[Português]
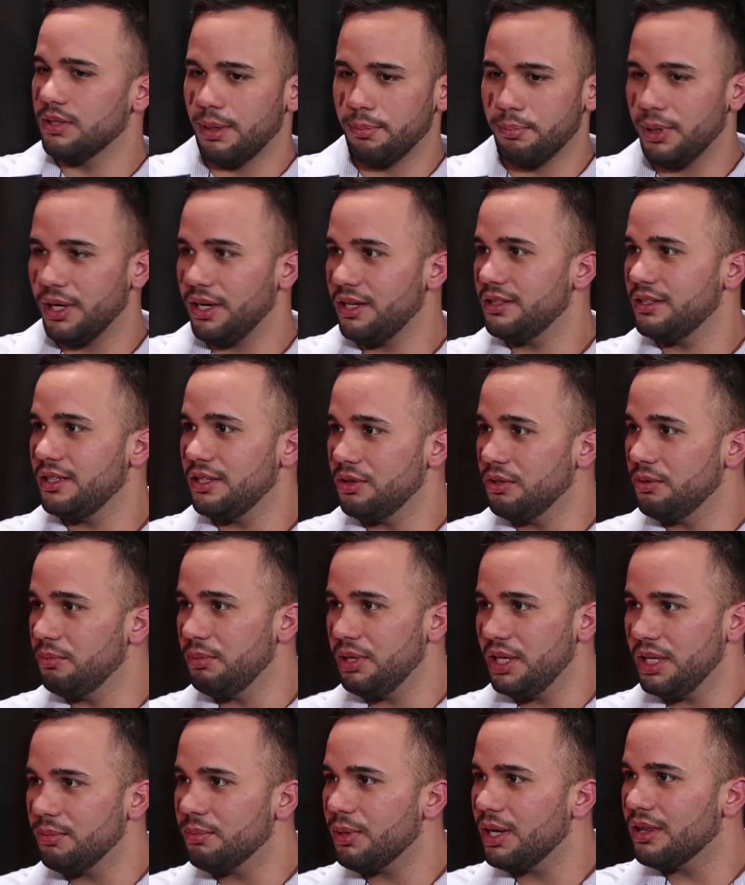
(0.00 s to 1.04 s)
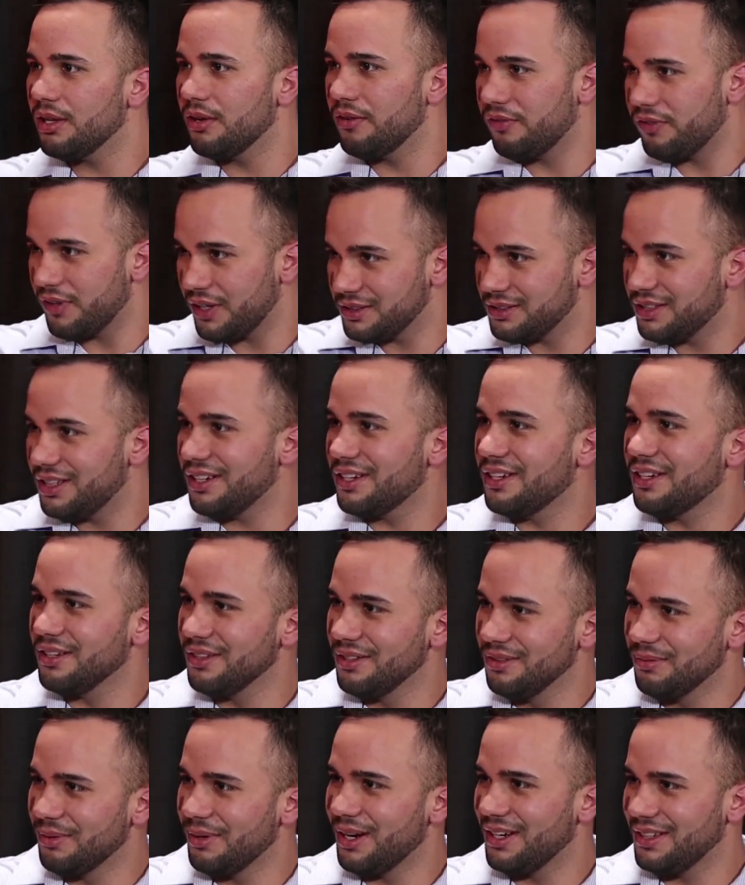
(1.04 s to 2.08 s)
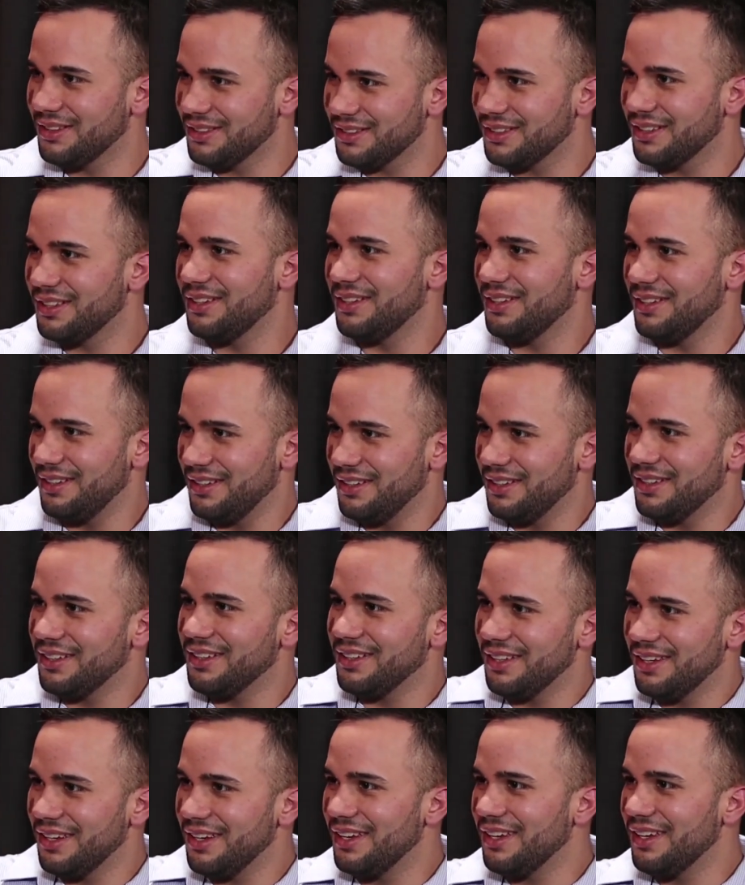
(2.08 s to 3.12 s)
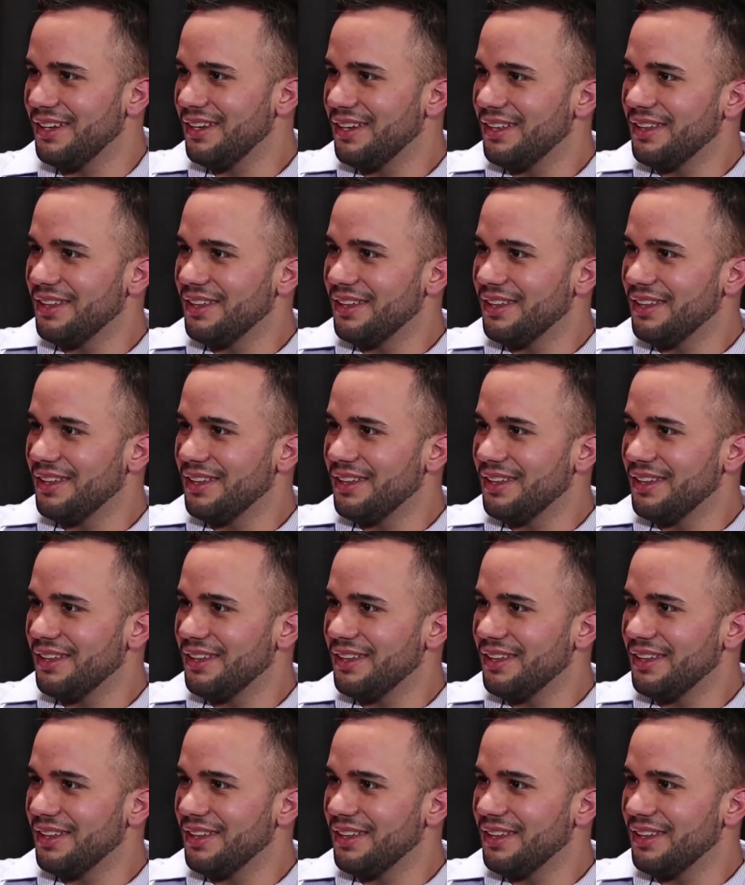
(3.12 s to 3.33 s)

Aprendi, no mínimo, a não fazer aquilo mais. Fazer repetir. Né? né?